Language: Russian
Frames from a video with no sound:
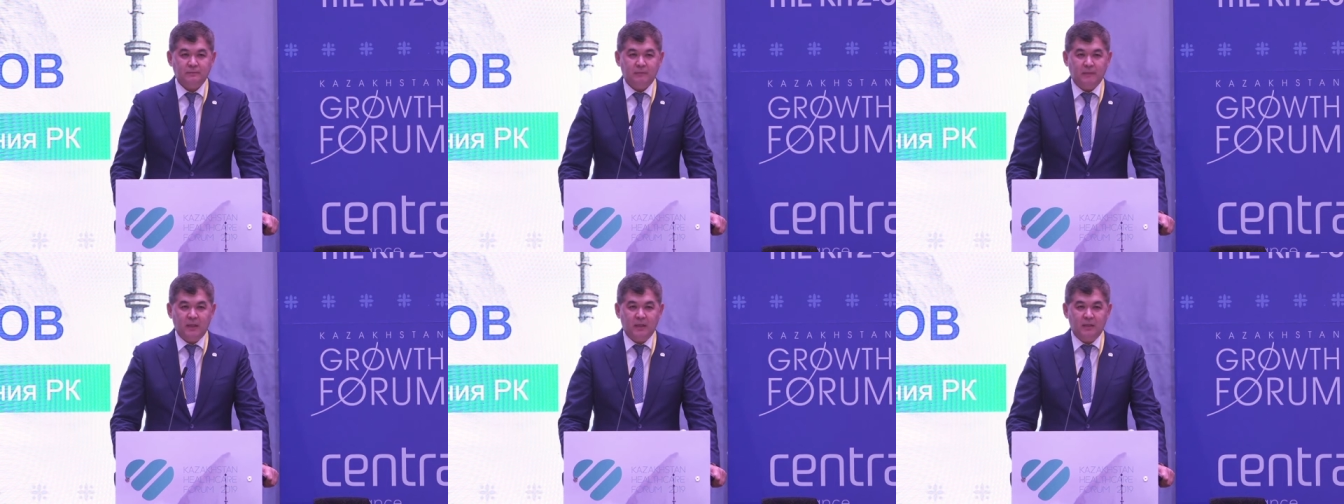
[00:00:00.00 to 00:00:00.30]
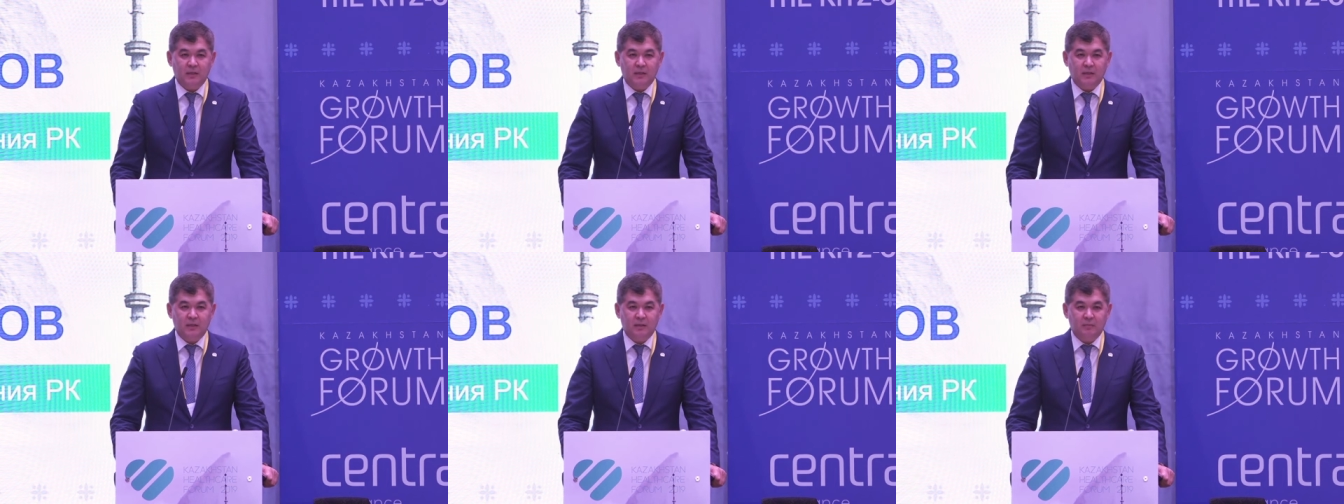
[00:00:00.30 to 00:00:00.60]

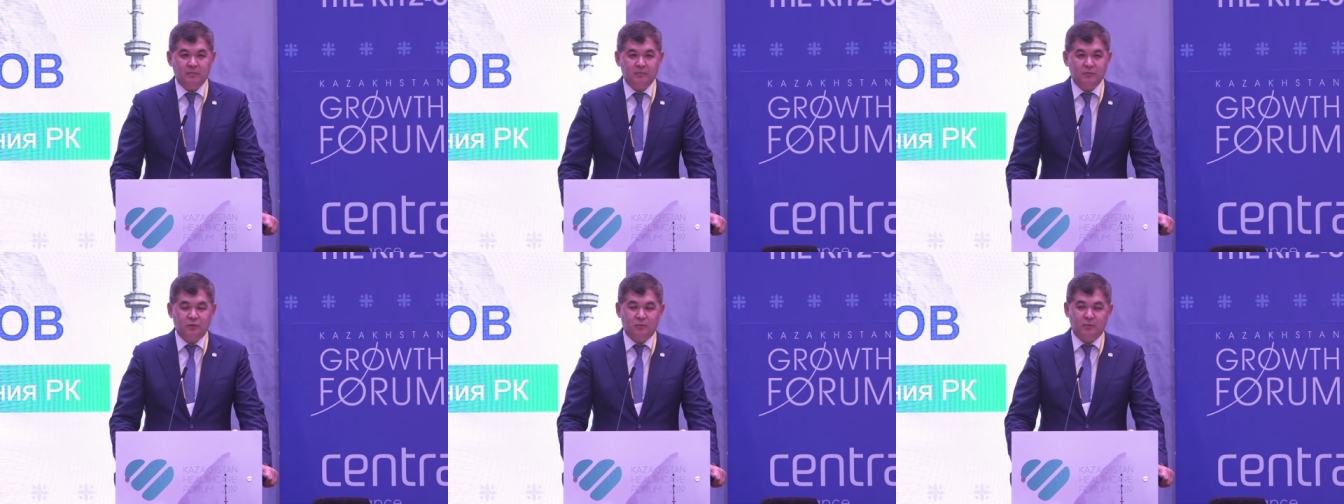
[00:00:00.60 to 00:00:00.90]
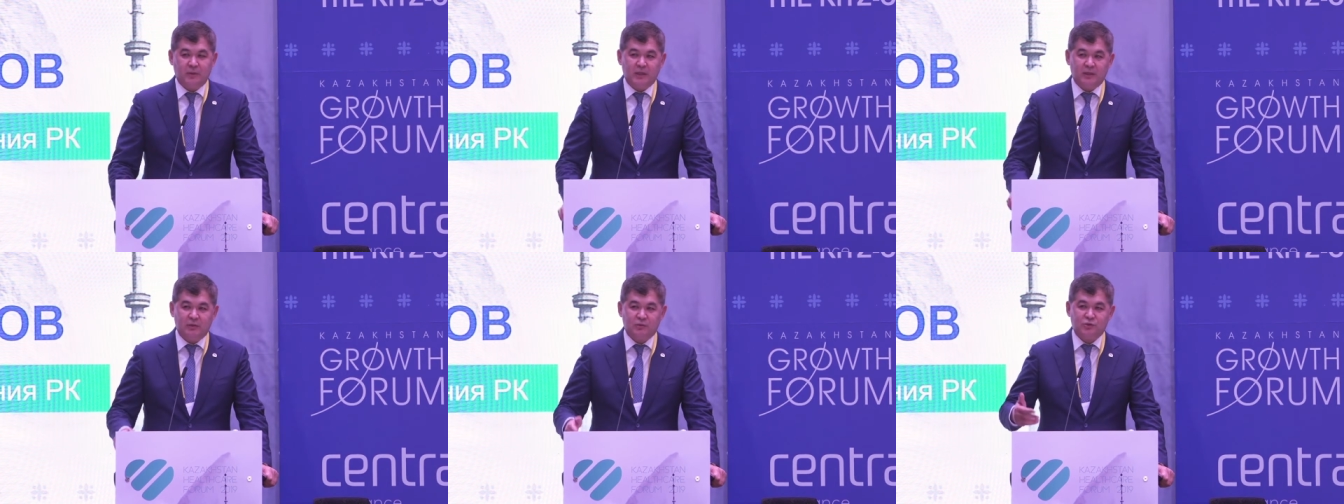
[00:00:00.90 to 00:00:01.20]
И ну,
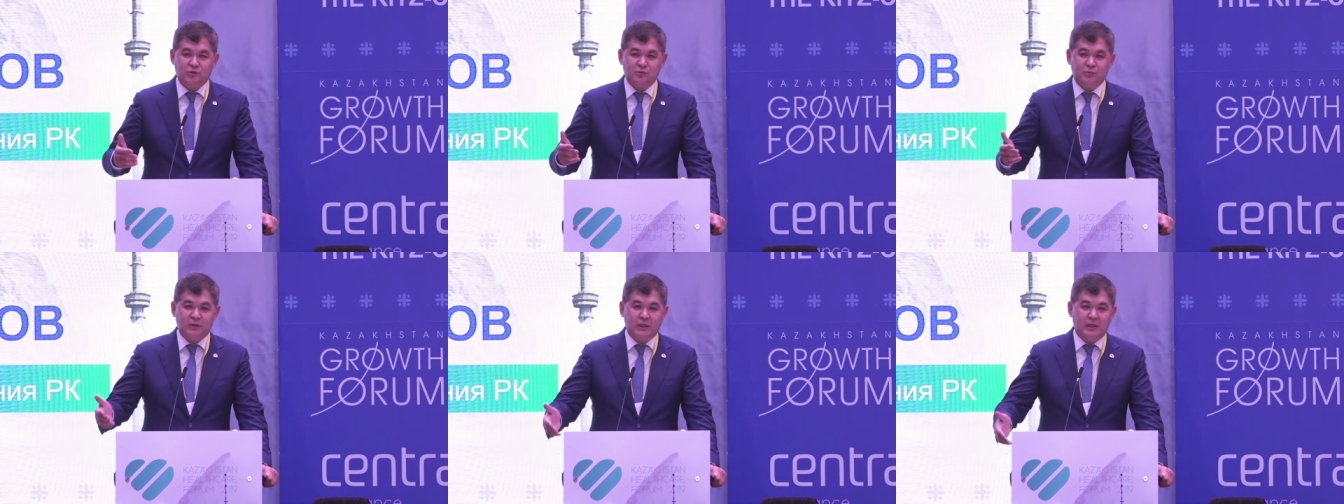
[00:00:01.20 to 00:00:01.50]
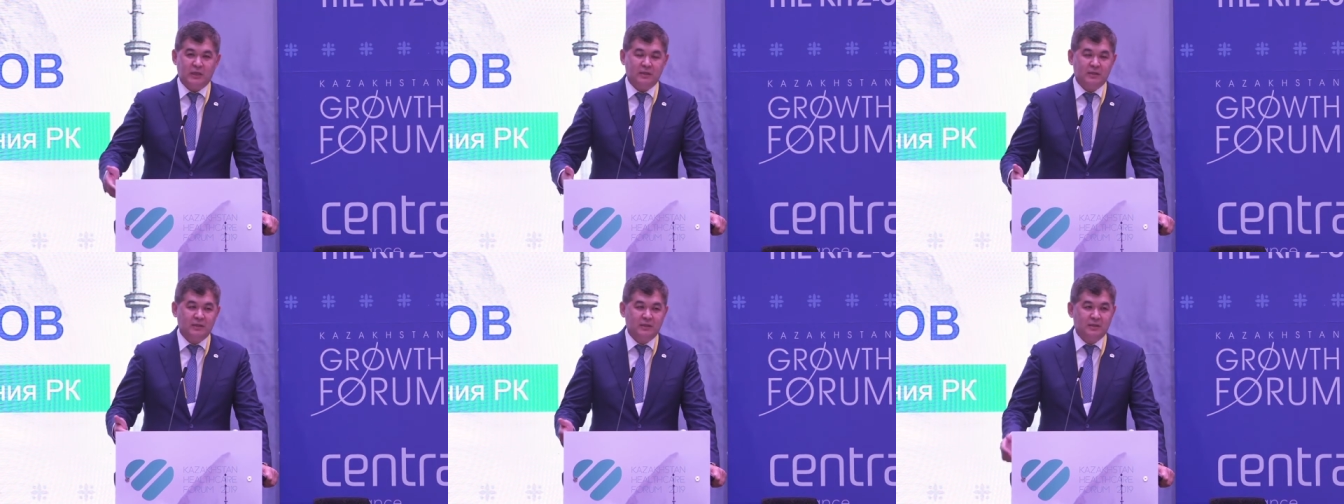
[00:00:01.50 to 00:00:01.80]
по-хорошему
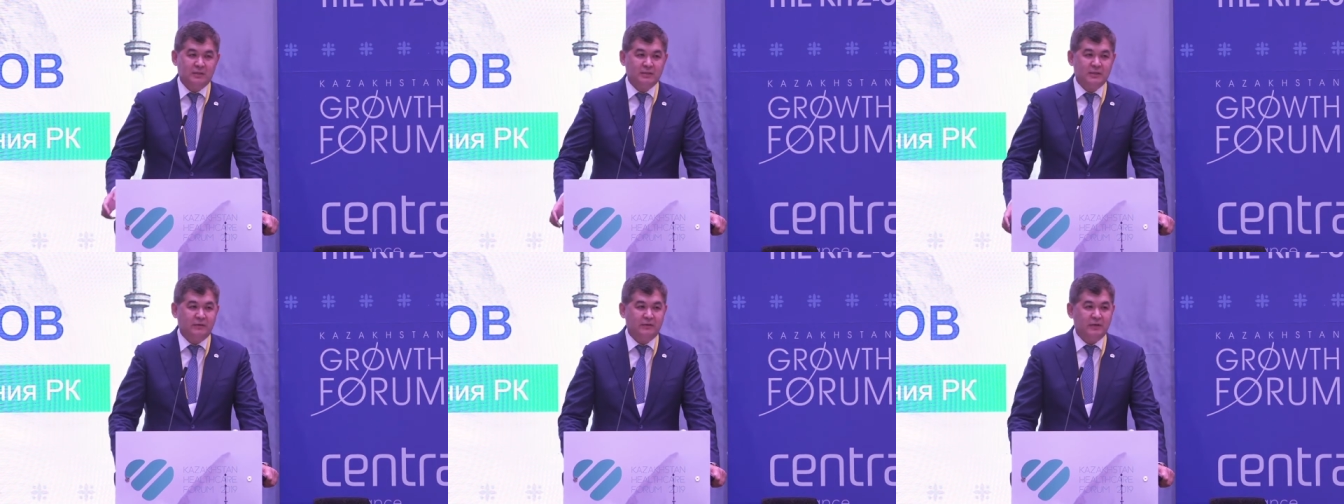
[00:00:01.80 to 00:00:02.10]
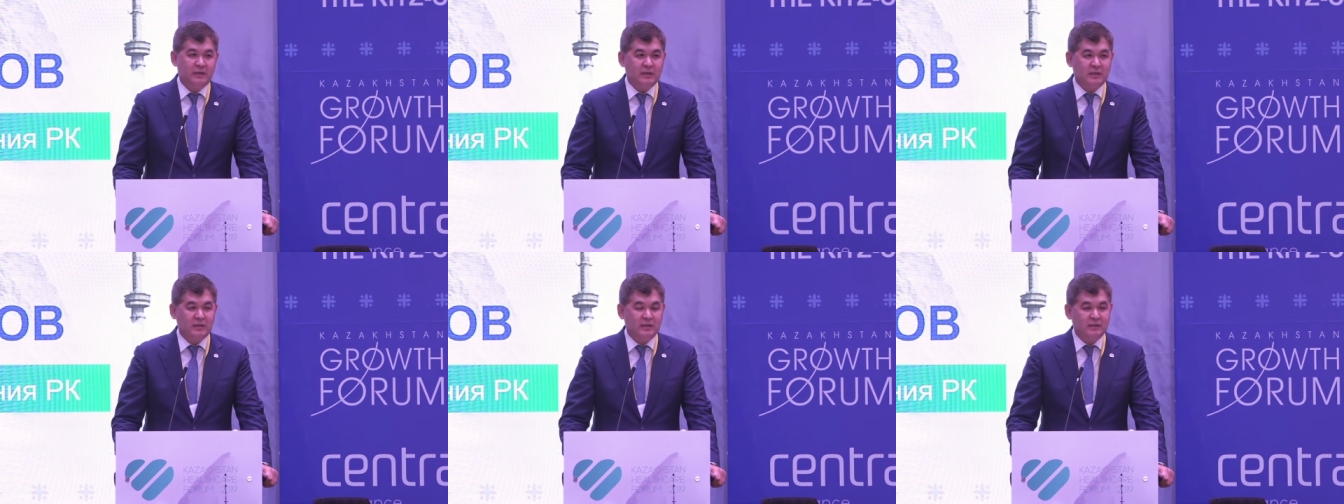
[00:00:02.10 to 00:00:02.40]
я,
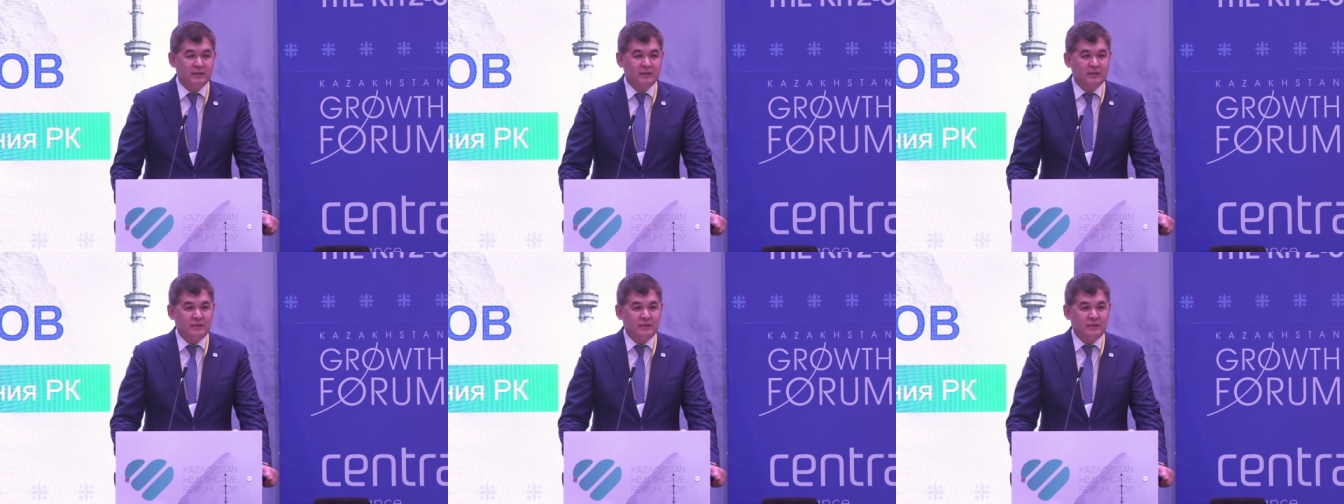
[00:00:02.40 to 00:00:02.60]
наверное,